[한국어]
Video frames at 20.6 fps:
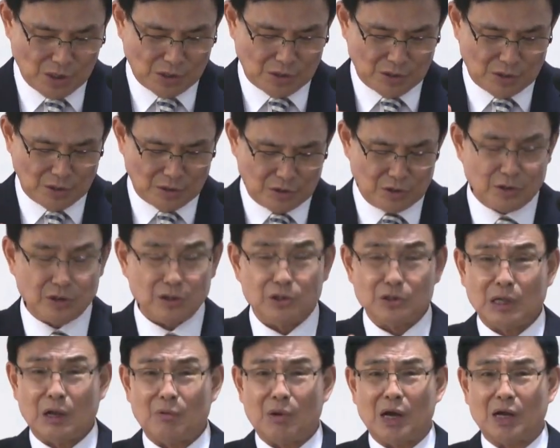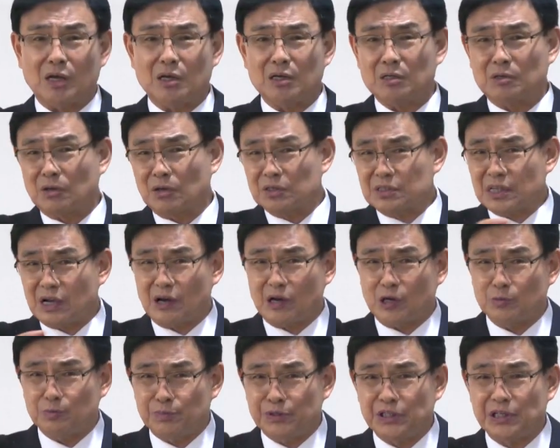그 상황을 그런
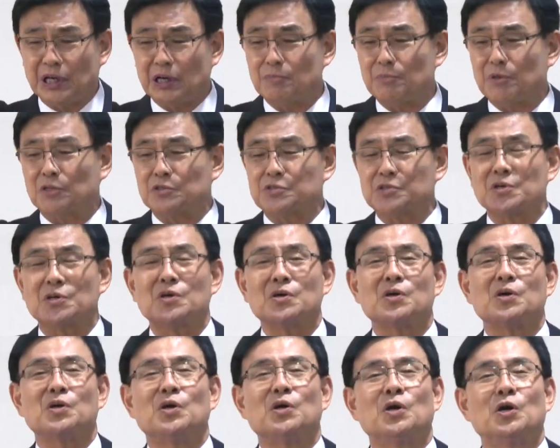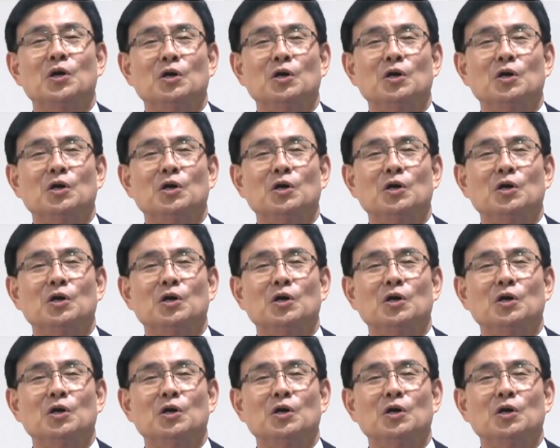상황을 피하면서